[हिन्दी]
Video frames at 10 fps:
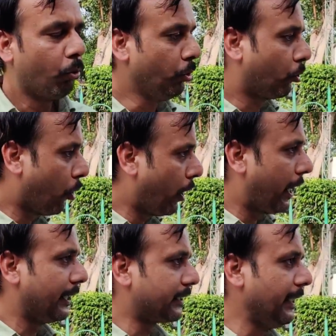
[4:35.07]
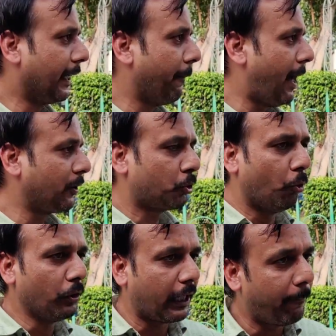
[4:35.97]
उनको अरेस्टिंग के बाद जो
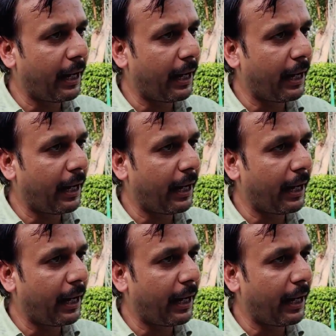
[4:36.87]
उनकी